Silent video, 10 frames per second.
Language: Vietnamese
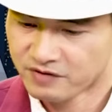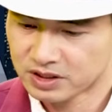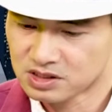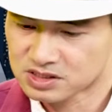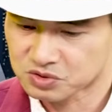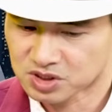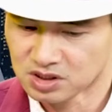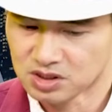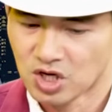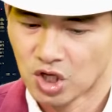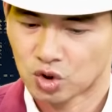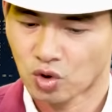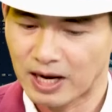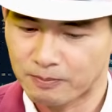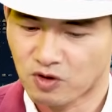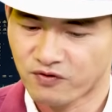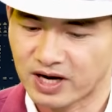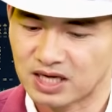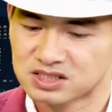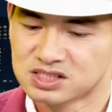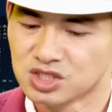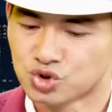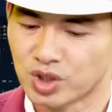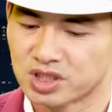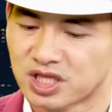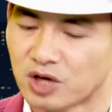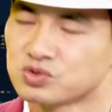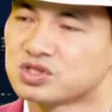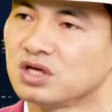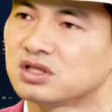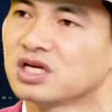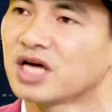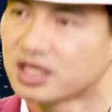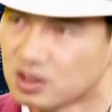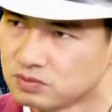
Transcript: Vậy thưa giáo sư Nói lắp có phải là di truyền theo giới tính hay